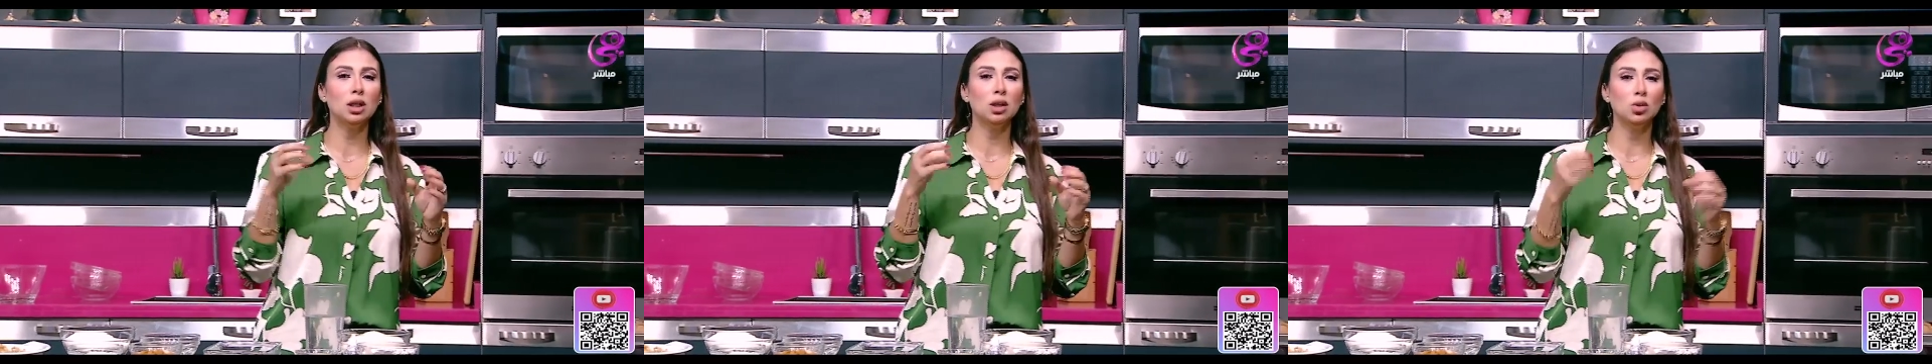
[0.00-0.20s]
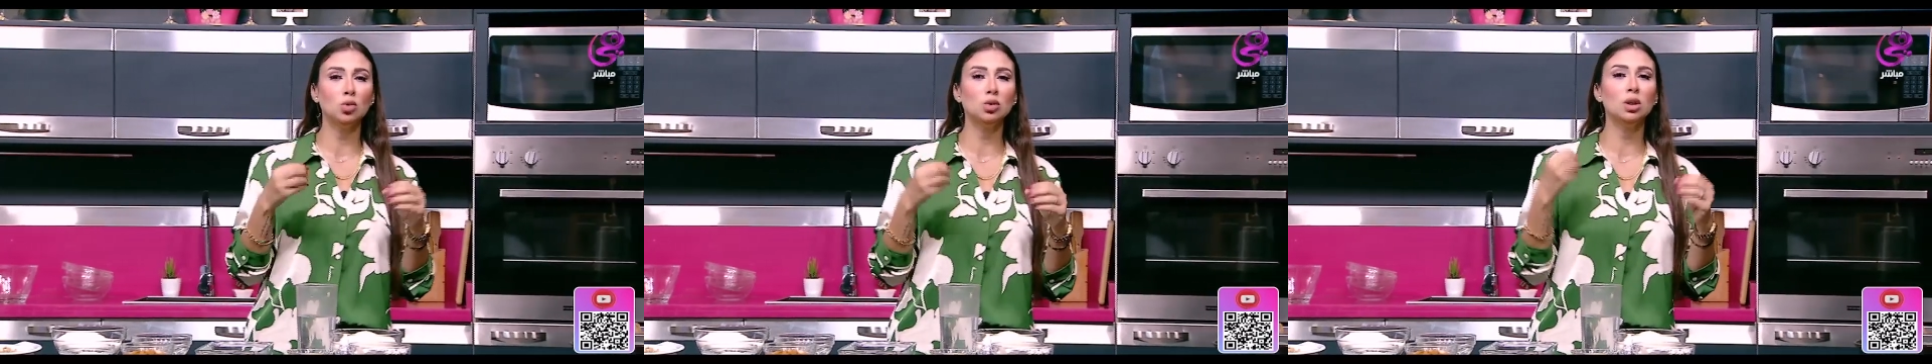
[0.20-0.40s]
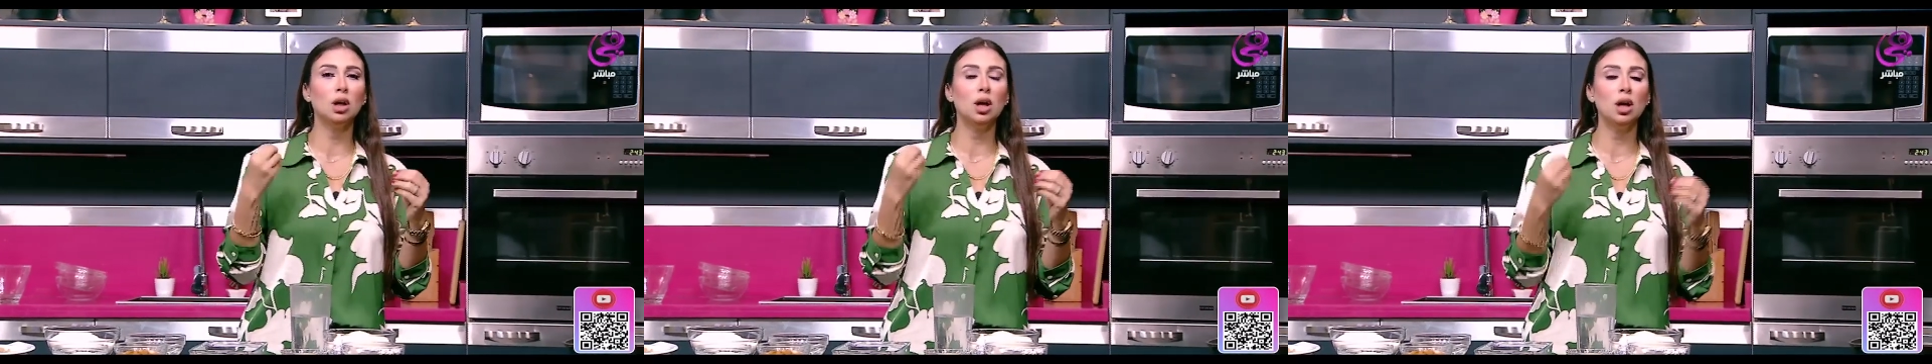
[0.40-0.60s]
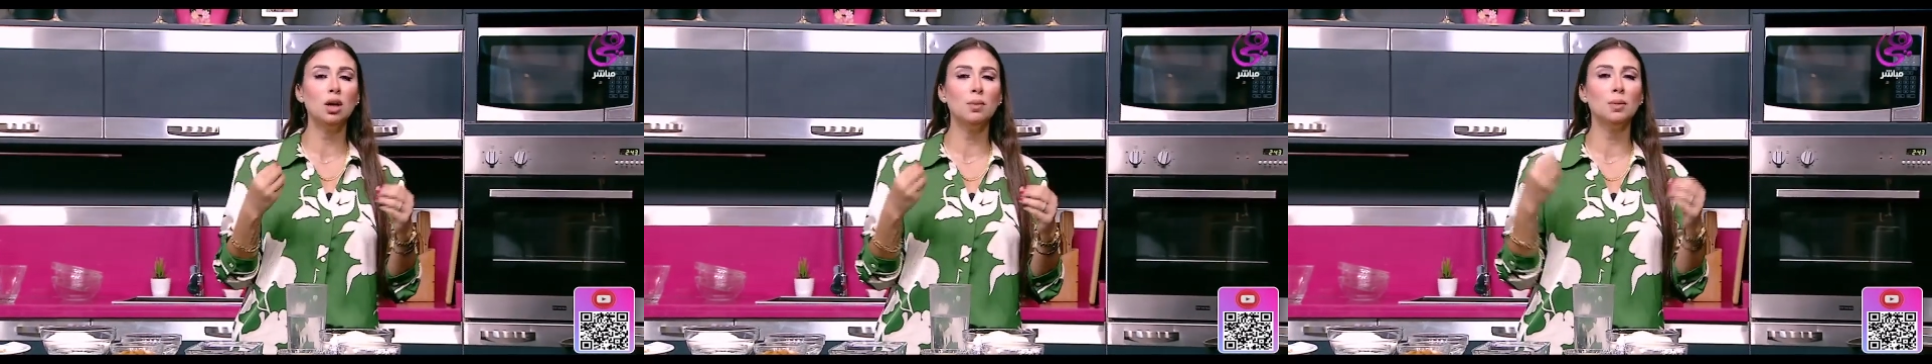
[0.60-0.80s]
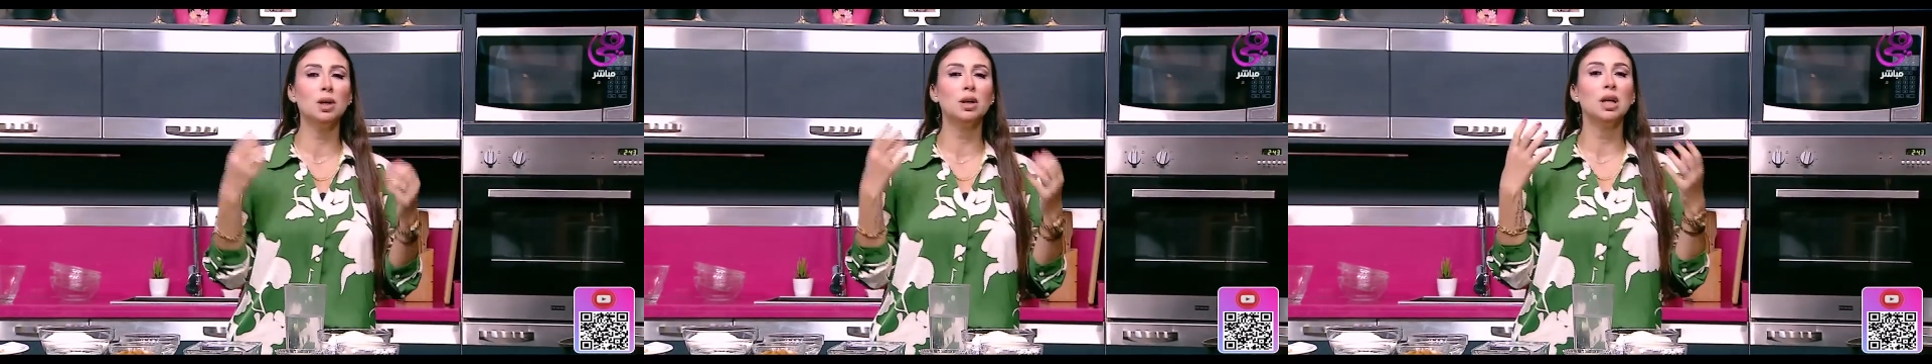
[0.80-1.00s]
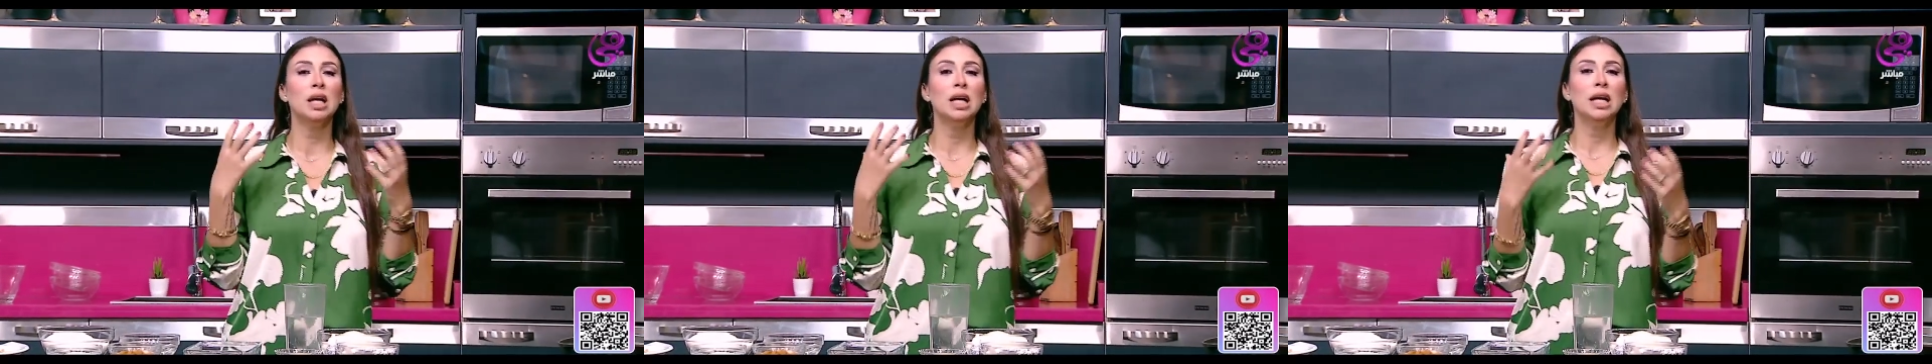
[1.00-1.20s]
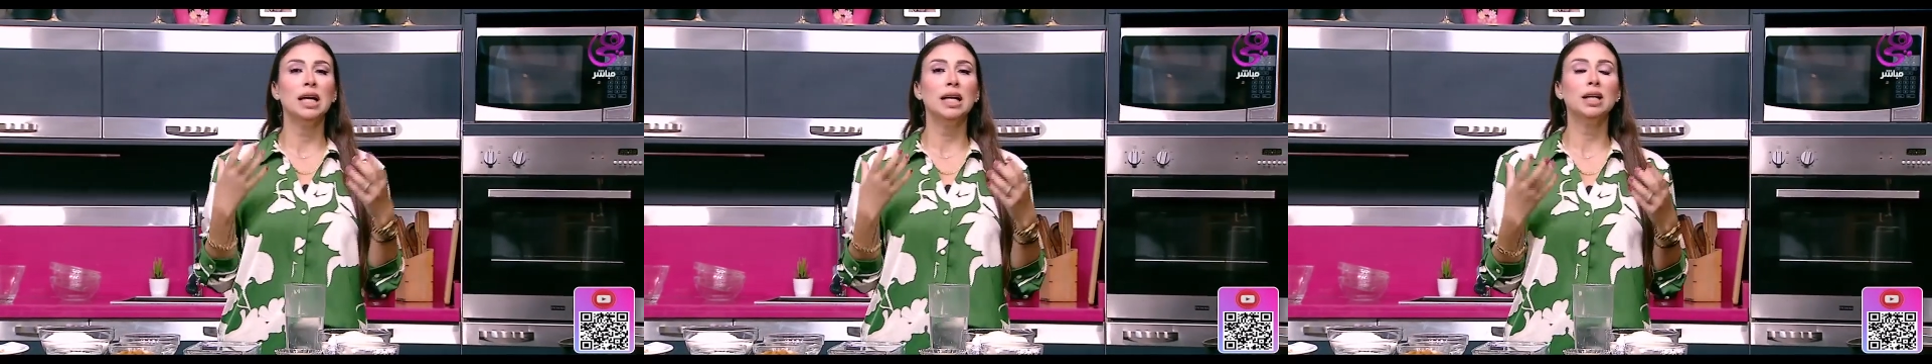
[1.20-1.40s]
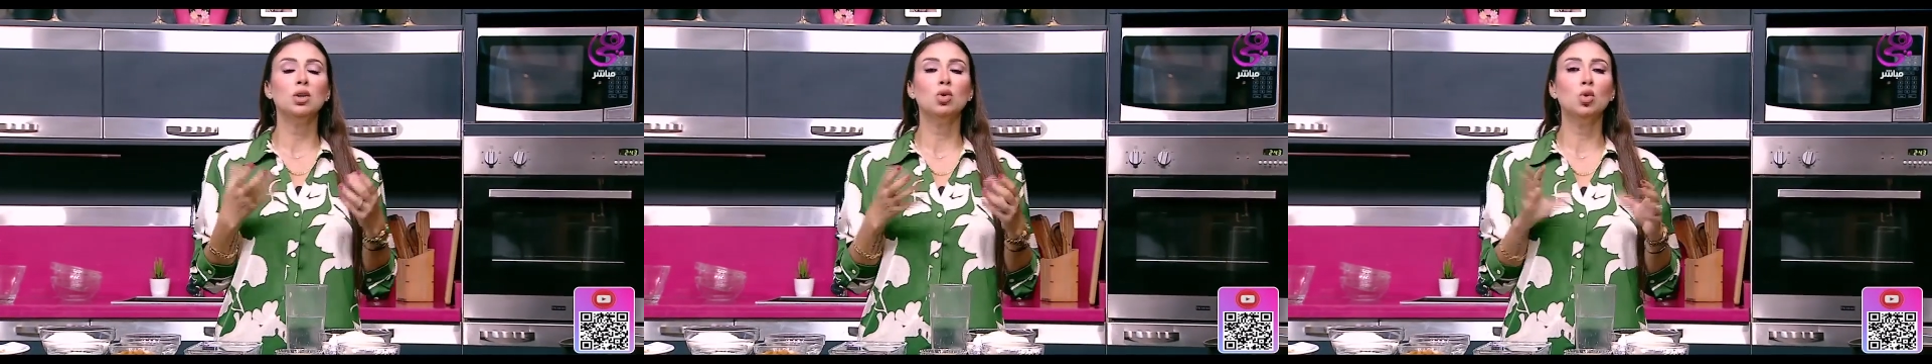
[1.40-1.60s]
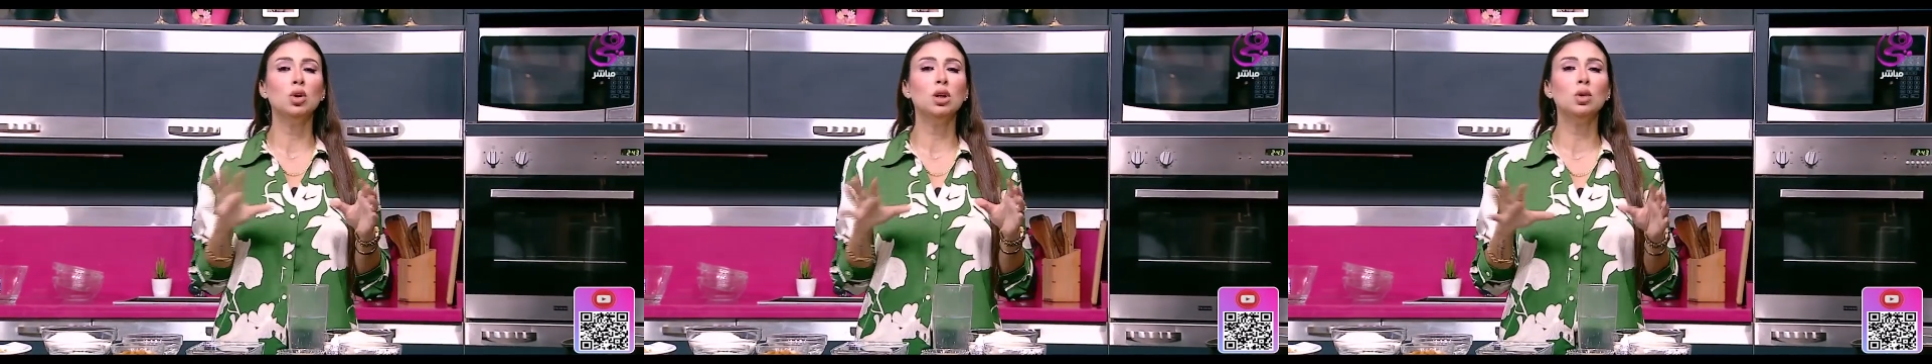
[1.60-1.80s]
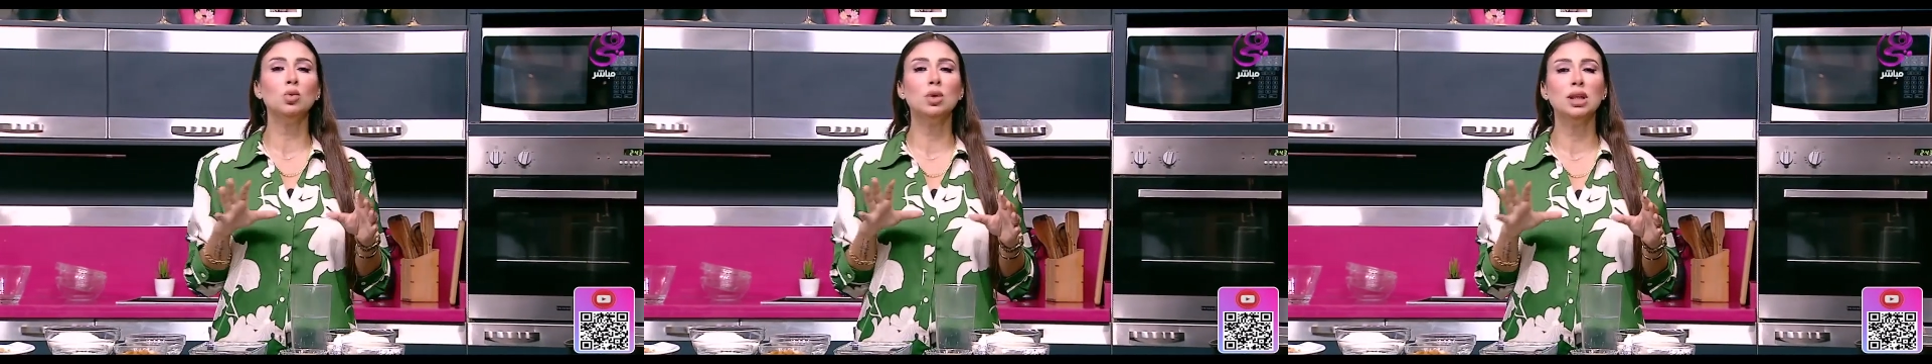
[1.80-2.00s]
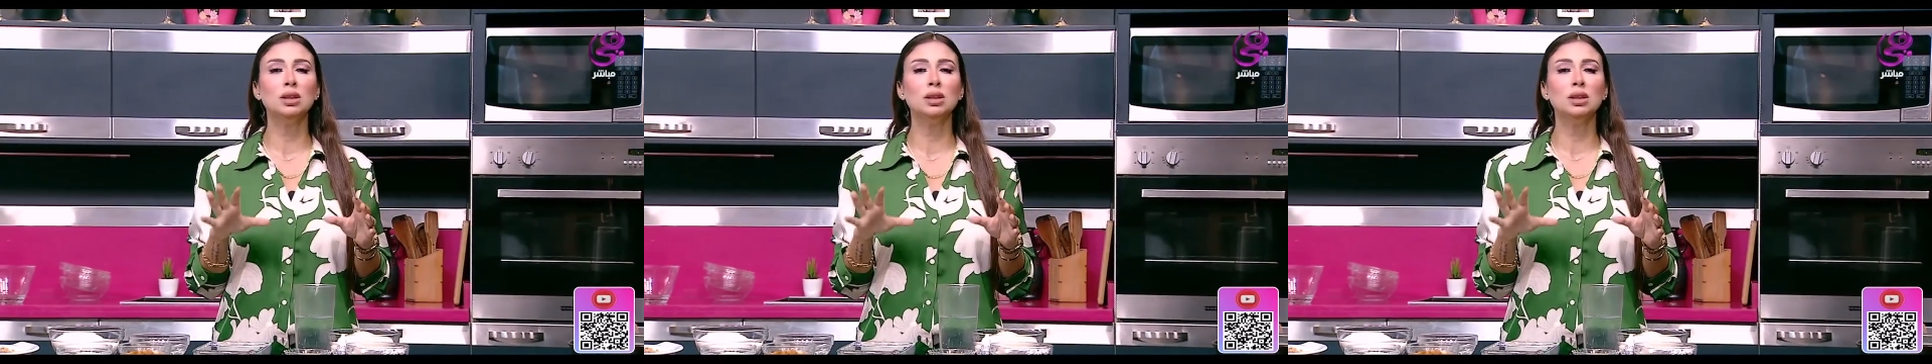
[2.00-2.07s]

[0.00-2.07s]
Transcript: اللون الاحمر اللي كل ولادنا